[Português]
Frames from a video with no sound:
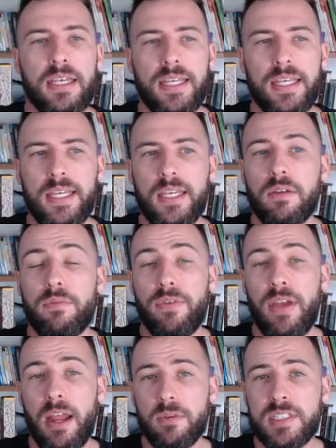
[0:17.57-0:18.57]
E
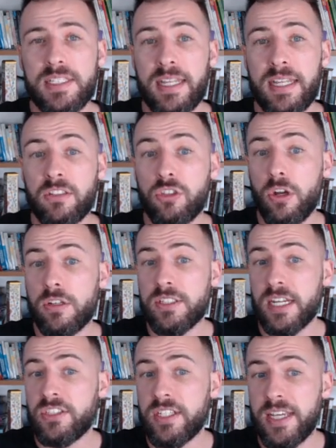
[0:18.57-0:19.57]
verbos que têm dois
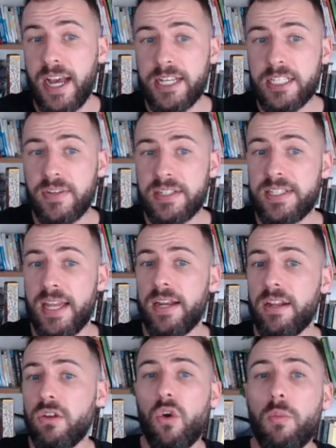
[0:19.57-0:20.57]
radicais vai
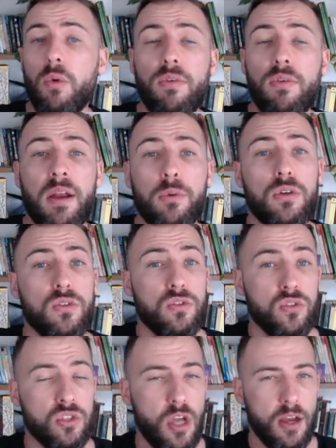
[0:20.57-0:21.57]
ser como o verbo
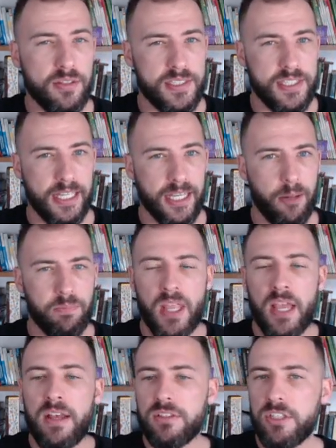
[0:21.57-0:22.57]
sortir.
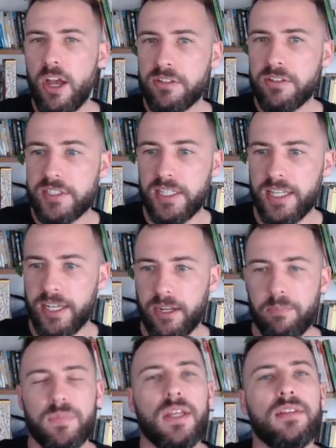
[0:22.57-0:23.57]
Sortir
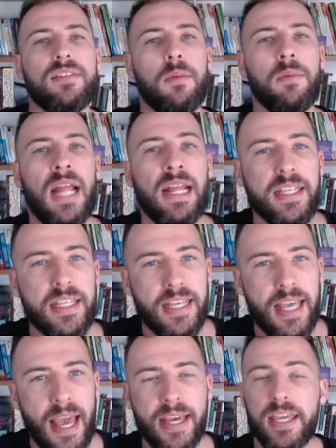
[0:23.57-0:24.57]
termina em
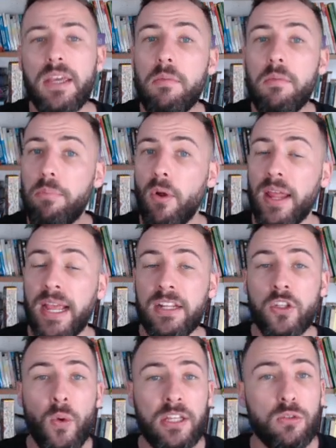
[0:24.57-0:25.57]
IR, porém
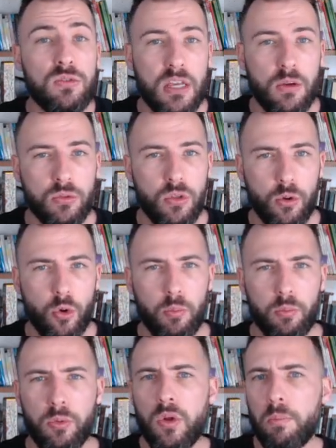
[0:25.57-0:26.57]
não é do segundo
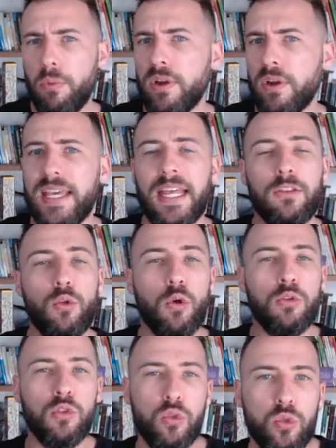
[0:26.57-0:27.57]
grupo, porque
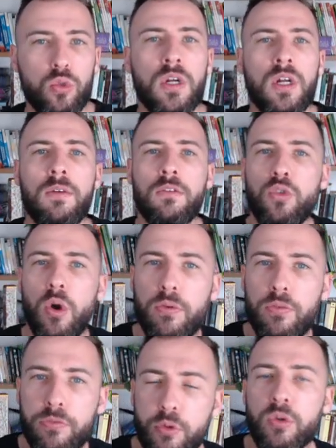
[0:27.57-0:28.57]
no NU no
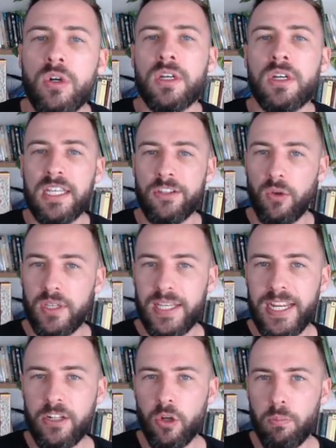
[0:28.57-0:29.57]
VU e no
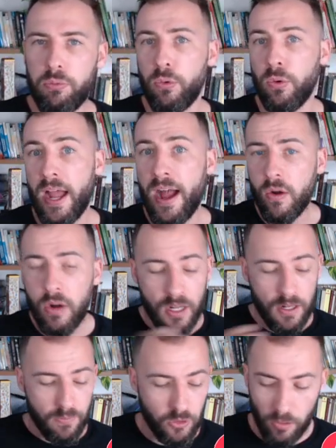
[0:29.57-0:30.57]
IL no plural,
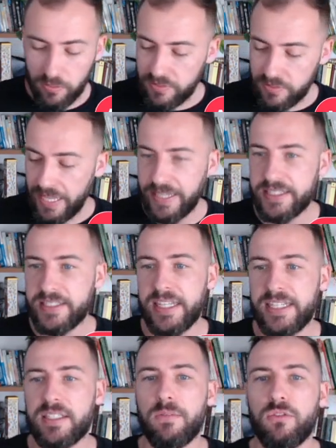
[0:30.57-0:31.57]
não tem
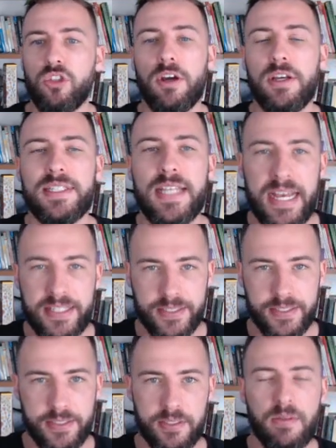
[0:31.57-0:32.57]
esses dois
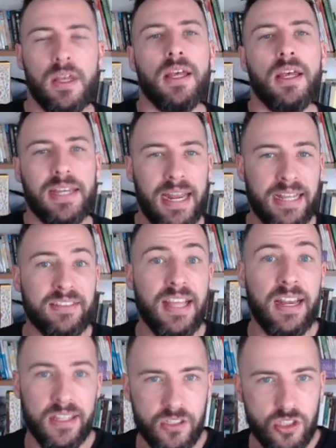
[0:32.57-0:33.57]
S's
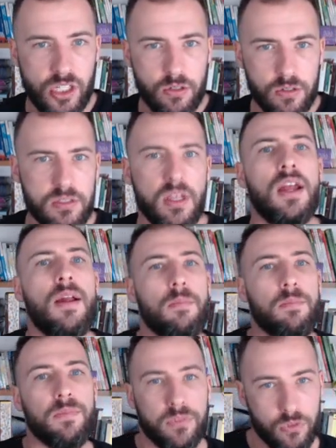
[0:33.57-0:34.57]
característicos
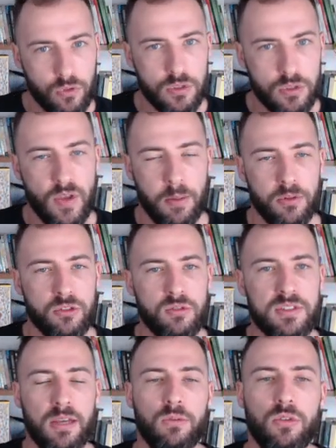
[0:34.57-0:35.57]
dos verbos do
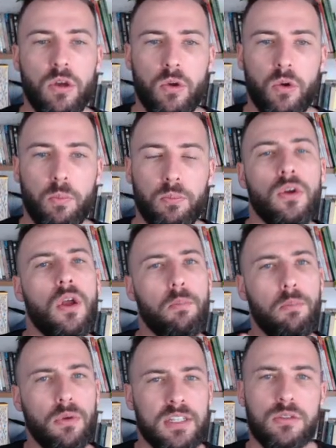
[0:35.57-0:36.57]
segundo grupo.
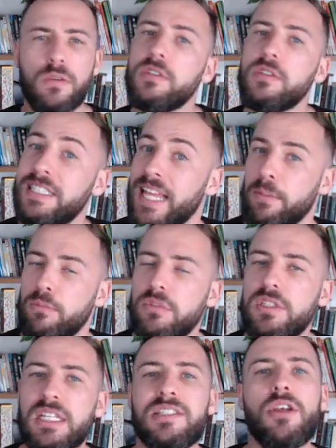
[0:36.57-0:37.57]
Por isso,
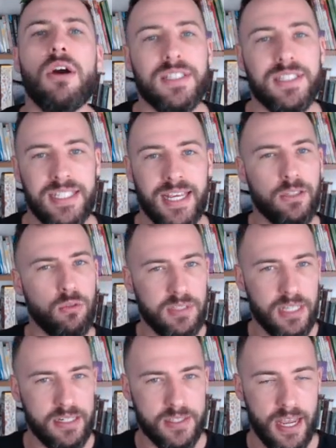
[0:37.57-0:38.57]
dizemos que sortir é do
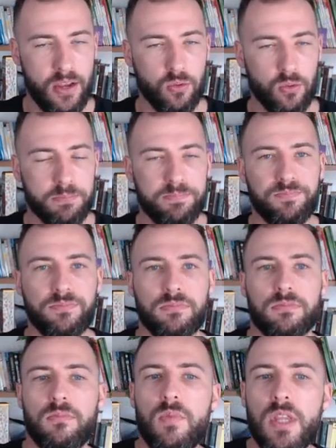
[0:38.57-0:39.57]
terceiro.
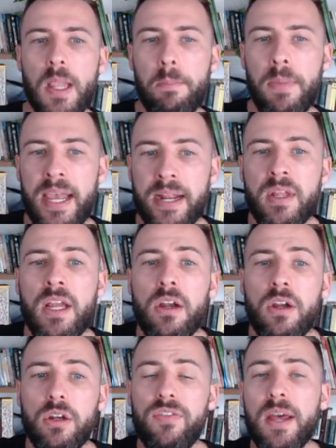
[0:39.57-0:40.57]
Bem,
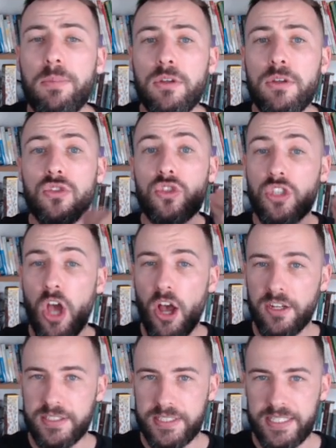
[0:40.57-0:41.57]
o verbo
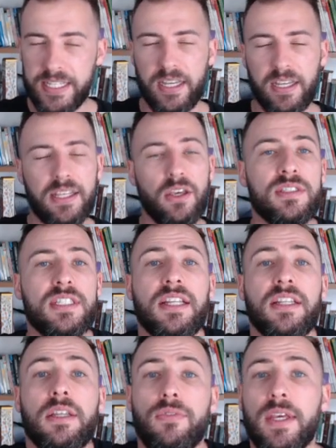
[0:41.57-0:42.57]
sortir, que
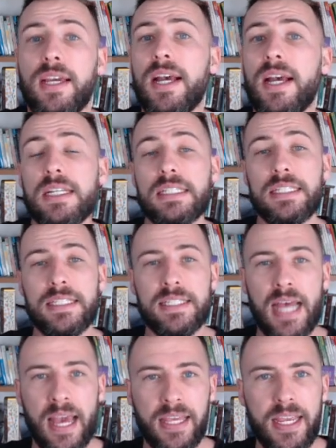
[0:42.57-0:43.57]
significa
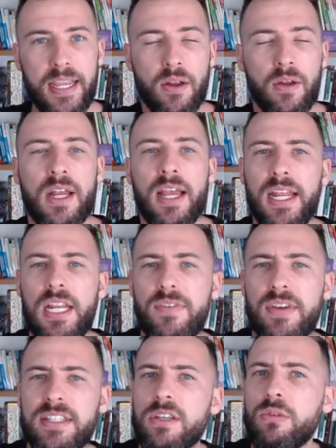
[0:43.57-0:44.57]
sair, ele
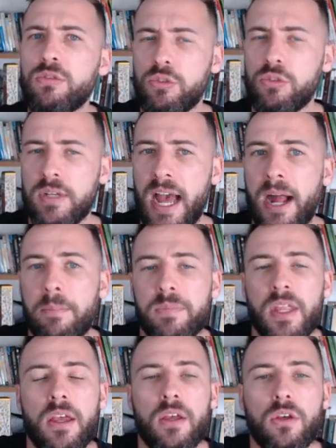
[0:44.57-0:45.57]
vai se conjugar
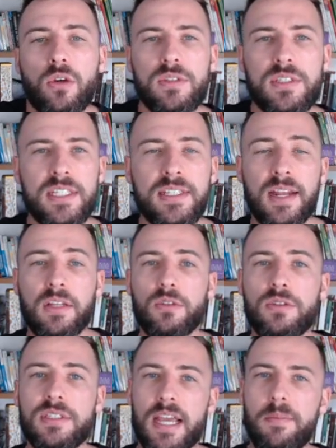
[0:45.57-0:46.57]

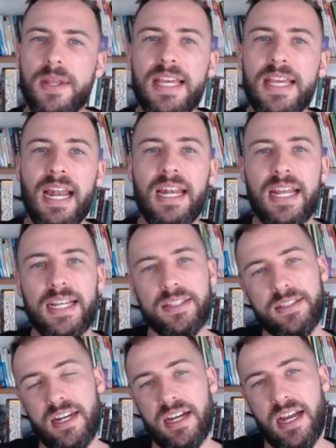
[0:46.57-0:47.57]
considerando sempre que a
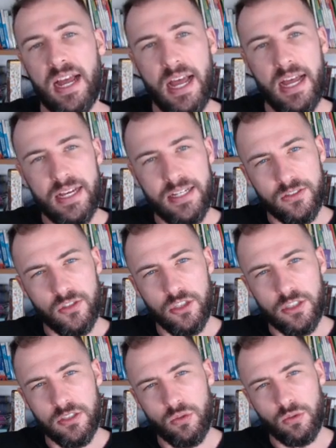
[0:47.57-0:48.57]
letra
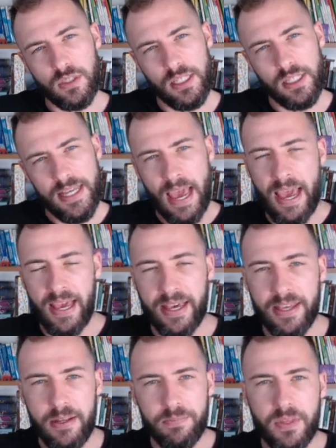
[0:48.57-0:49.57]
antes do
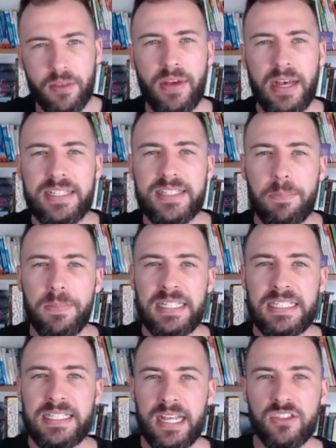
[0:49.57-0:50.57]
IR vai estar
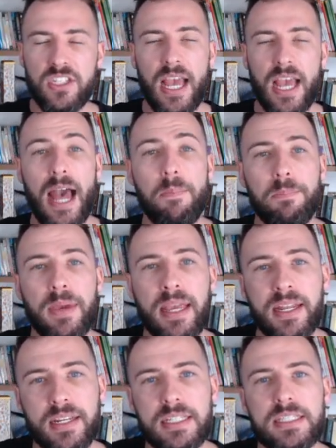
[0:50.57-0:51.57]
presente
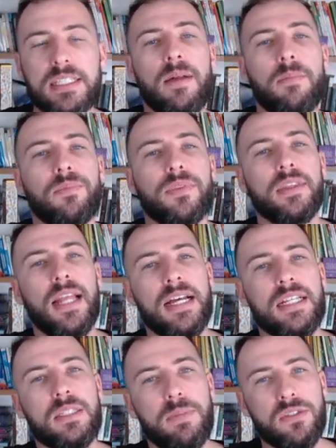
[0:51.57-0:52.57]
apenas
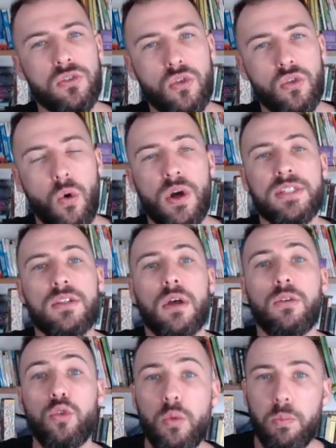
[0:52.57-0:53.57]
nas pessoas
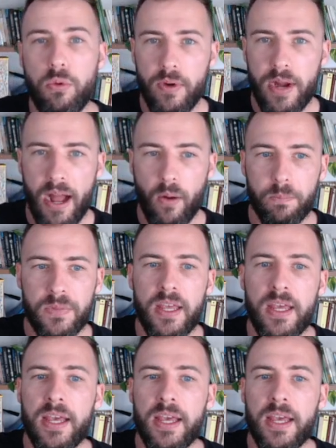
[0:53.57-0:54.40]
do plural.